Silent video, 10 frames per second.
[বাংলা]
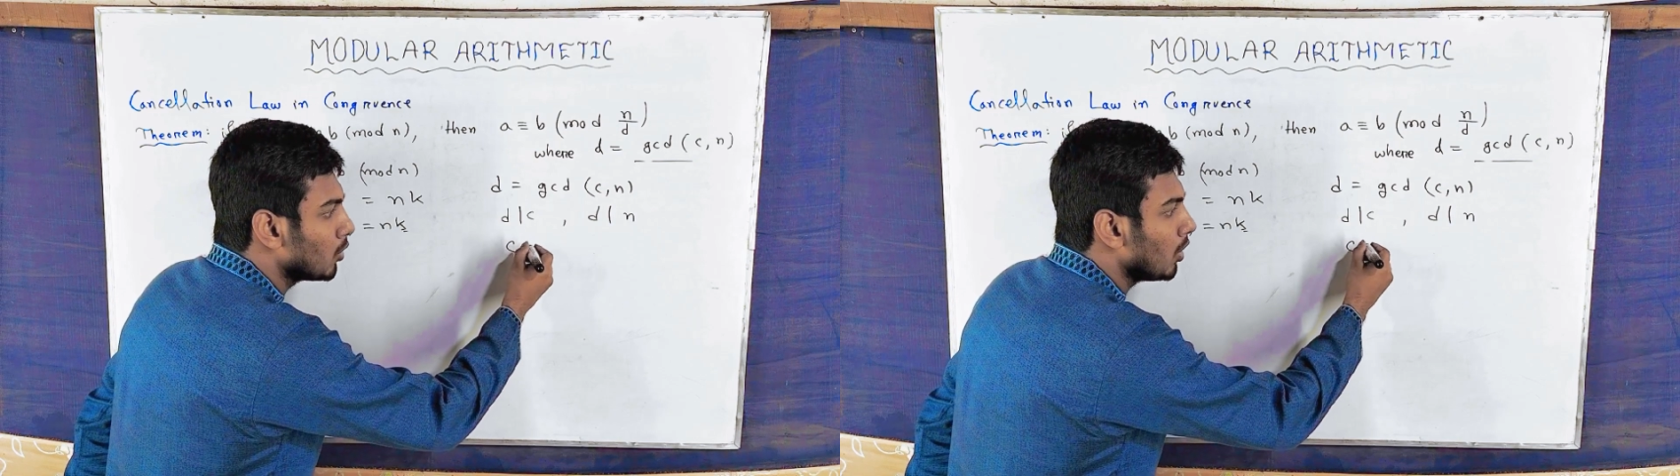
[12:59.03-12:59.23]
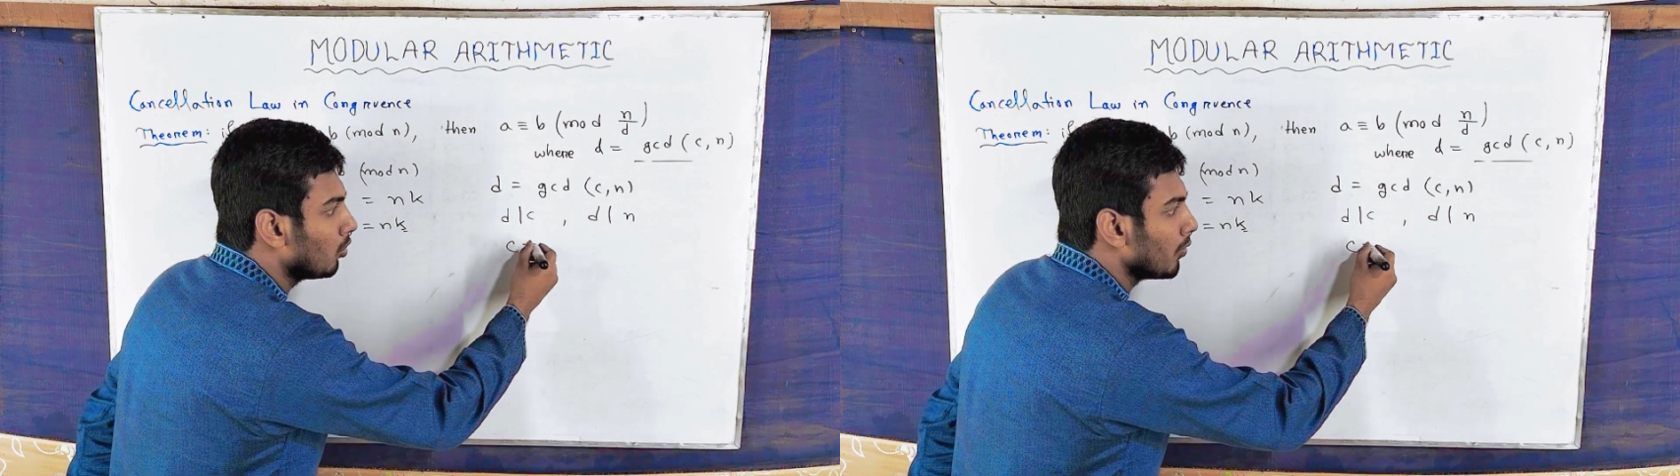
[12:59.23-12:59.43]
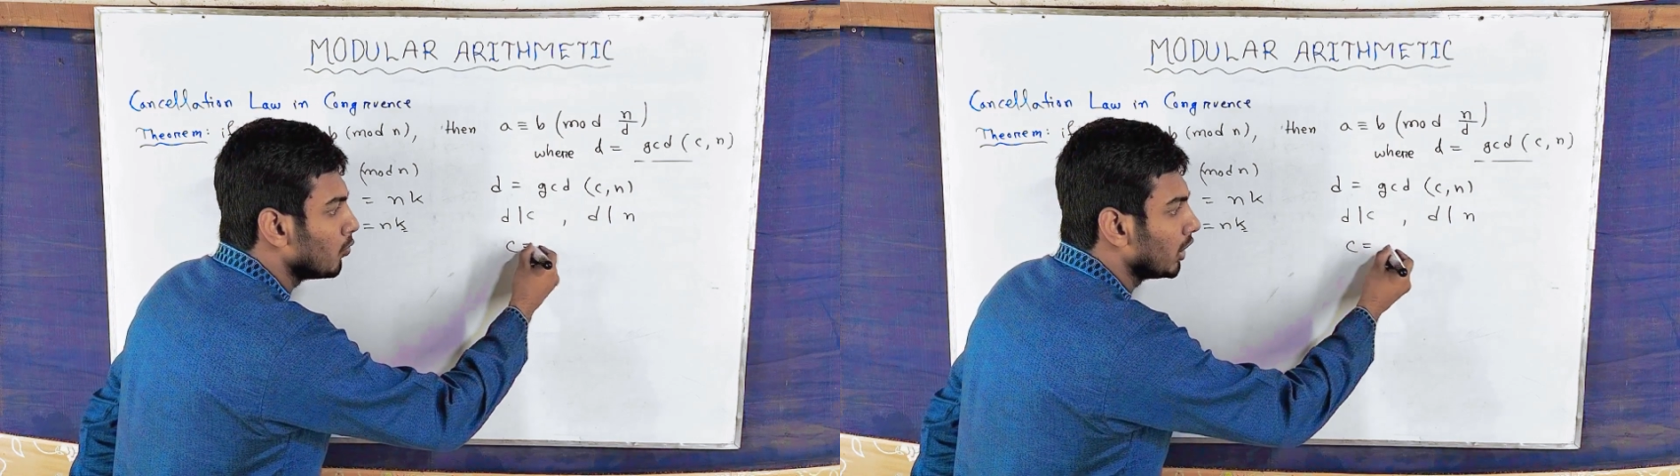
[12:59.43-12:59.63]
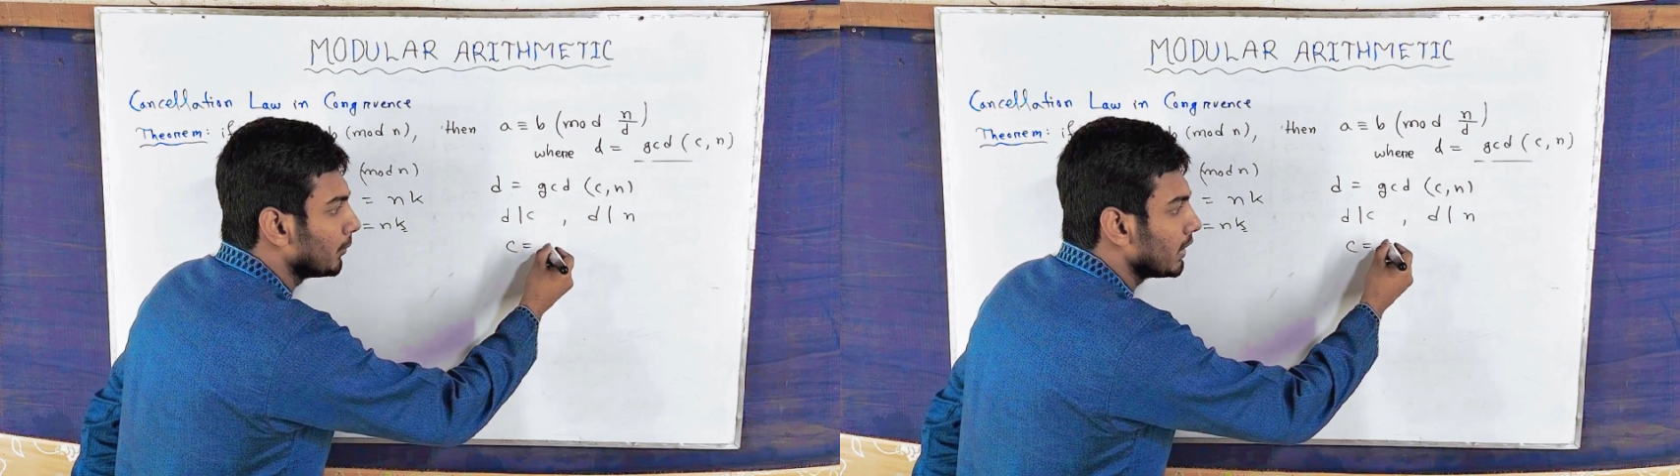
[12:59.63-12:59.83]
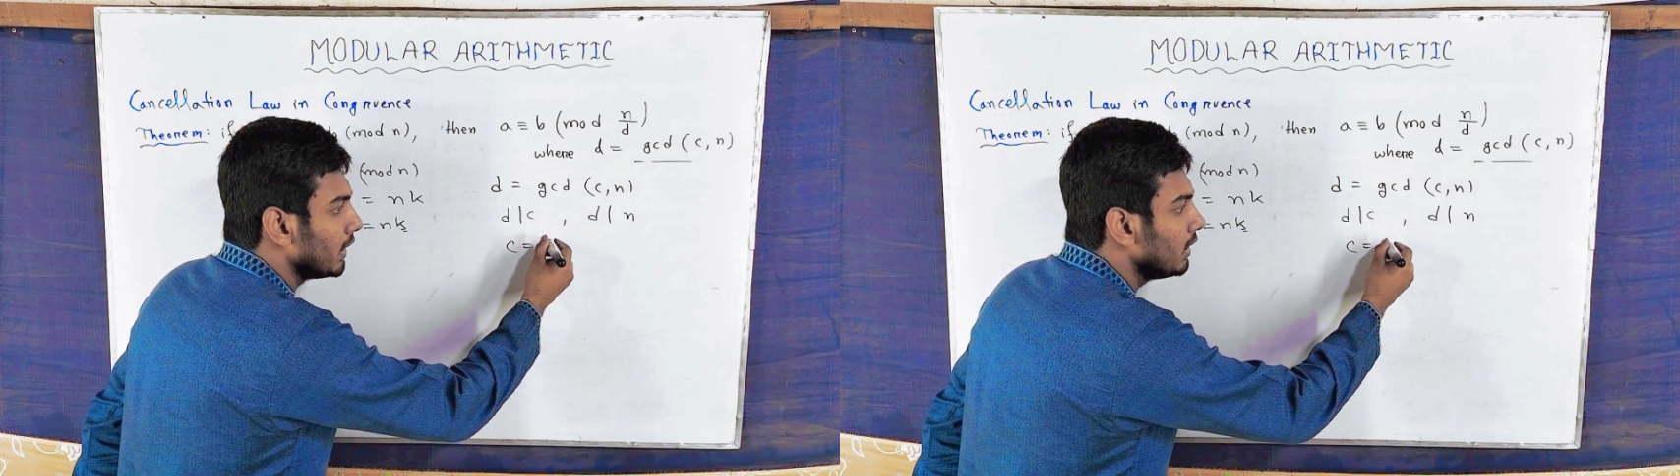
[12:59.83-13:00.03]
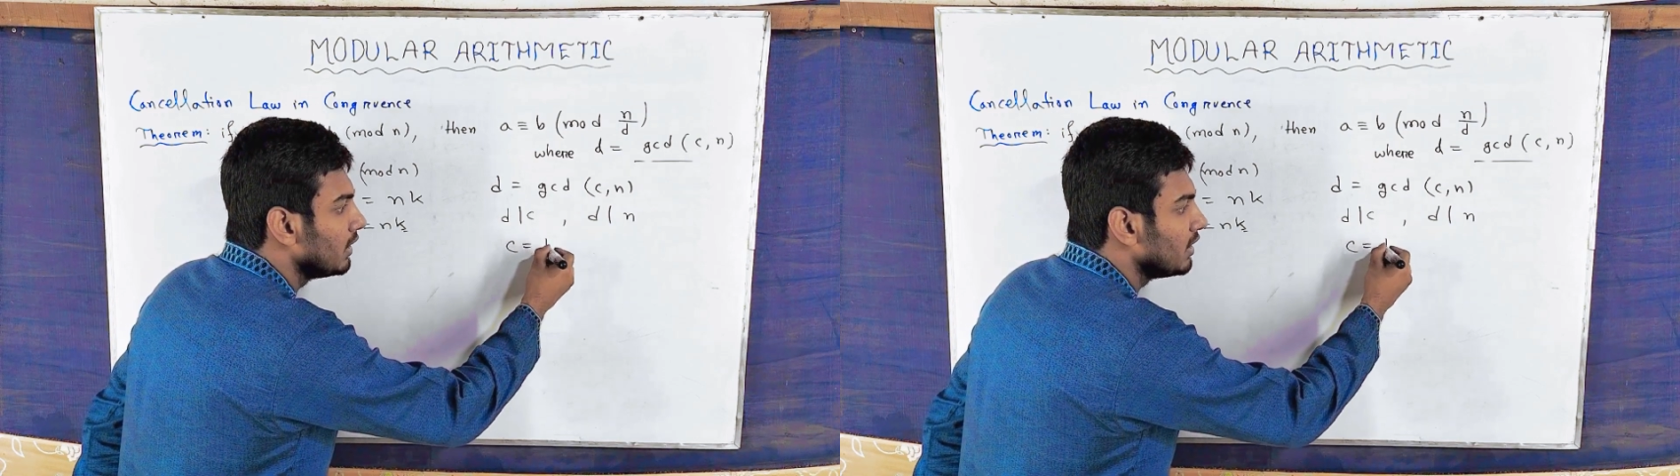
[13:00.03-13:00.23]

ইকুয়াল টু আমি বলতে পারি